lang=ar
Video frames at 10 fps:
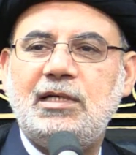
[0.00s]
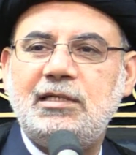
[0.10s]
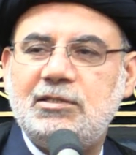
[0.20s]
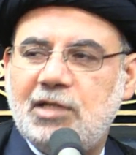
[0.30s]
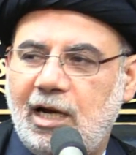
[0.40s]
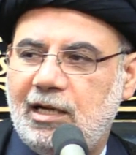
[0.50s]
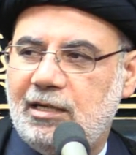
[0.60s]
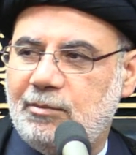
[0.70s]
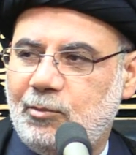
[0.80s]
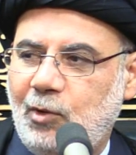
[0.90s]
رجال
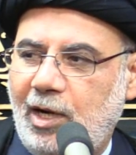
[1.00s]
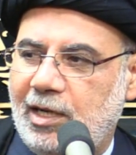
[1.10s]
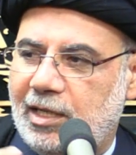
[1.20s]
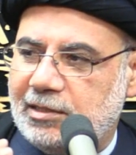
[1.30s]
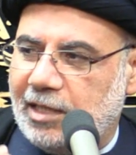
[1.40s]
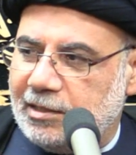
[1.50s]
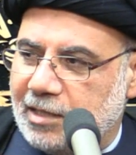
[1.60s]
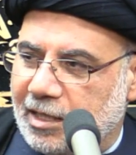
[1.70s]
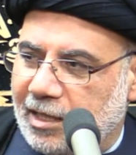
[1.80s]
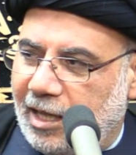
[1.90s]
مو على أساس
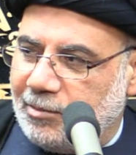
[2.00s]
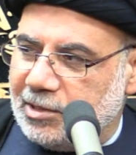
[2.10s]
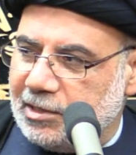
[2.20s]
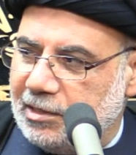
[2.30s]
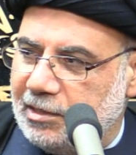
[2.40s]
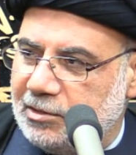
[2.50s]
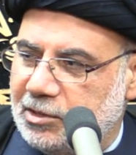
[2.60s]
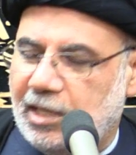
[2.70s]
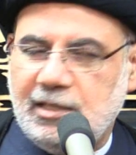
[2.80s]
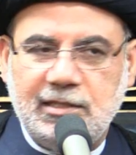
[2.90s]
الضابط
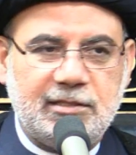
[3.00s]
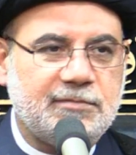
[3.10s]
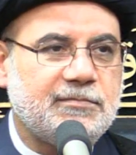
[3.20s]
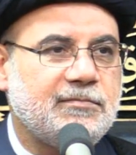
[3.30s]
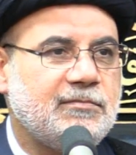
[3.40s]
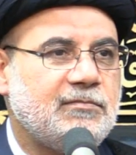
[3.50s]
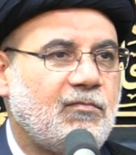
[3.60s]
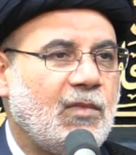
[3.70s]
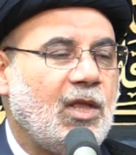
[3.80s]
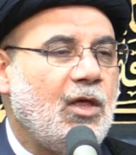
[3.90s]
الشرعي
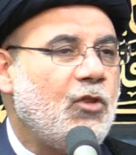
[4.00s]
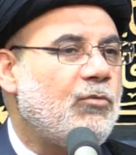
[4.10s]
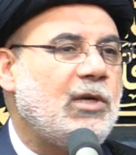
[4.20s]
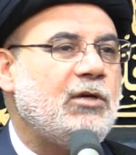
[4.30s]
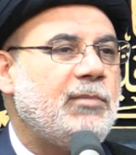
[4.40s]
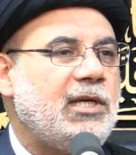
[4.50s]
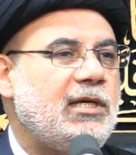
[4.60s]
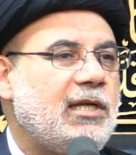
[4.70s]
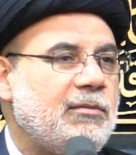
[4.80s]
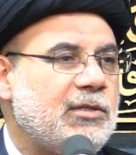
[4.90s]
ثم
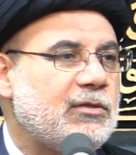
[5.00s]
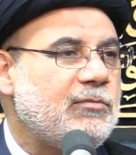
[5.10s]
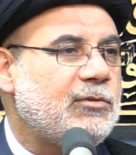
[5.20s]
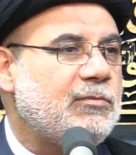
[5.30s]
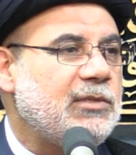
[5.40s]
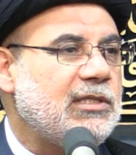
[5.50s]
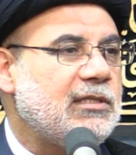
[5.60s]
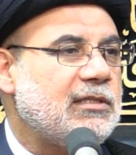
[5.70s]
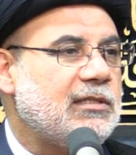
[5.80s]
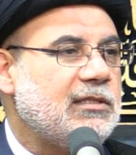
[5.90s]
يبين أمير
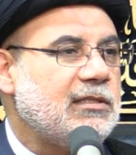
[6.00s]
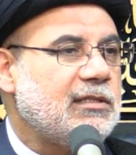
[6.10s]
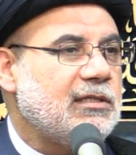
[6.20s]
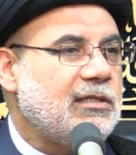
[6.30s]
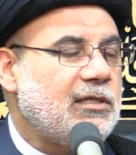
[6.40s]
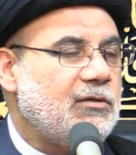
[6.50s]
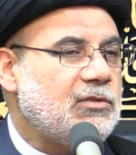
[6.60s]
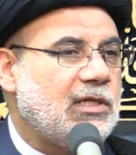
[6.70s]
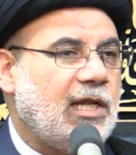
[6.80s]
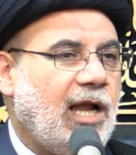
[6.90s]
المؤمنين
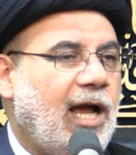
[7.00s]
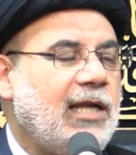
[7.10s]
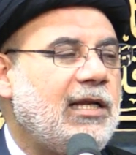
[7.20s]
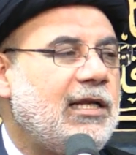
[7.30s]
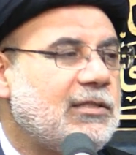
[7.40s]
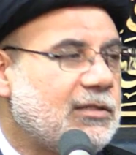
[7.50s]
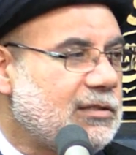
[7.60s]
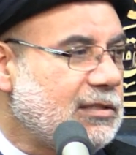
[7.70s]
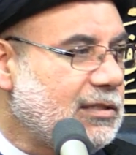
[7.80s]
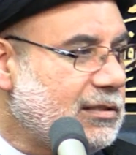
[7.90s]
زين هالحالة ليش
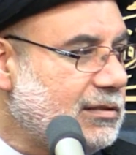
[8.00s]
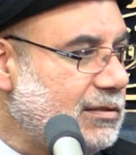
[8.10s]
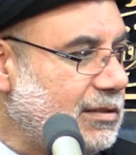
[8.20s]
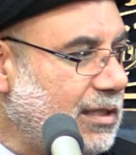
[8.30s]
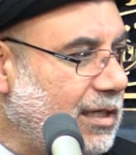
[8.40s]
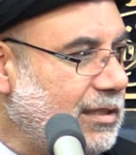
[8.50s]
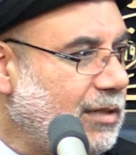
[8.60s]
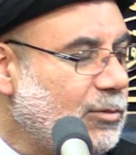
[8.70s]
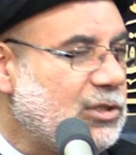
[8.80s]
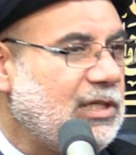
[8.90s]
تصير؟ أن
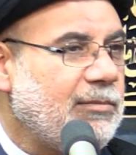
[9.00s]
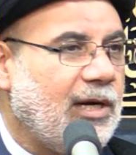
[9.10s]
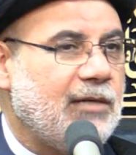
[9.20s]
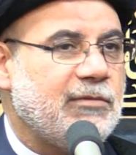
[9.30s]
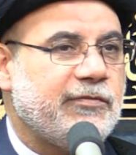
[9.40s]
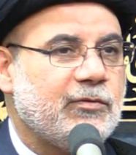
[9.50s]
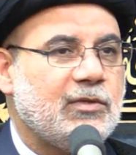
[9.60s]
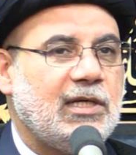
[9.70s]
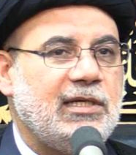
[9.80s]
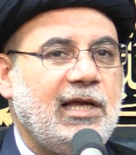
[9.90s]
المجتمع المفروض
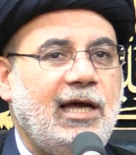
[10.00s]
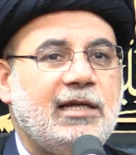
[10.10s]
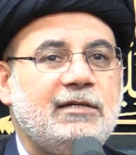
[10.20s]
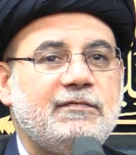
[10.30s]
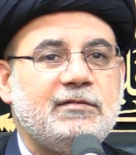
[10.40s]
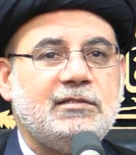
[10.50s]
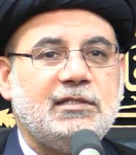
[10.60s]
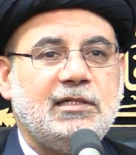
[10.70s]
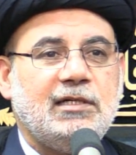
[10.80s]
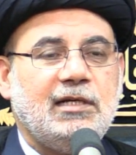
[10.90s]
أن يعرف
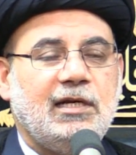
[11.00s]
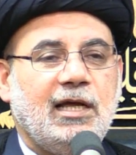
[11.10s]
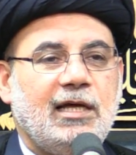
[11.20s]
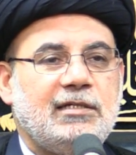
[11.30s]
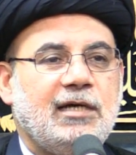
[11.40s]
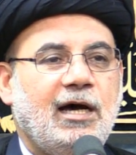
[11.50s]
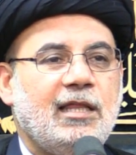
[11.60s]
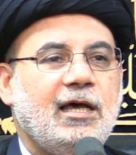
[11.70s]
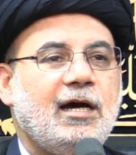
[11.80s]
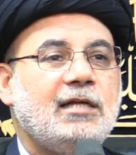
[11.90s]
أن
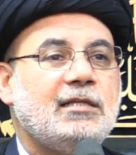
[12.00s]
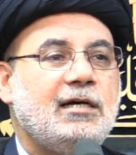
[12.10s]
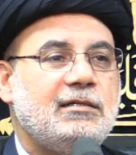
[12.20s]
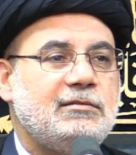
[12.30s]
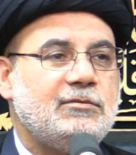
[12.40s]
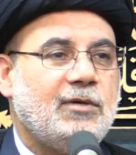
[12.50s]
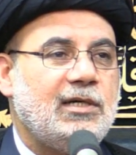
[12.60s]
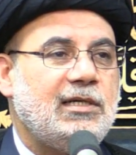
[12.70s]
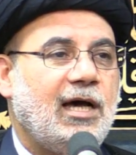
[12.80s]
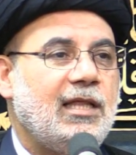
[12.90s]
هذا خطأ
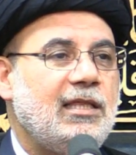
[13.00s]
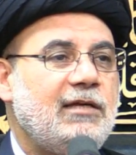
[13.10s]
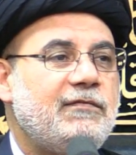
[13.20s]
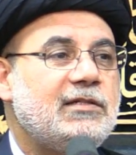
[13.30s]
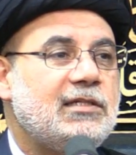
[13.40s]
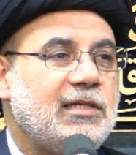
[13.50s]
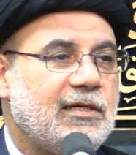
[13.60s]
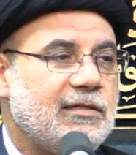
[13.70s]
وأن هذه فتنة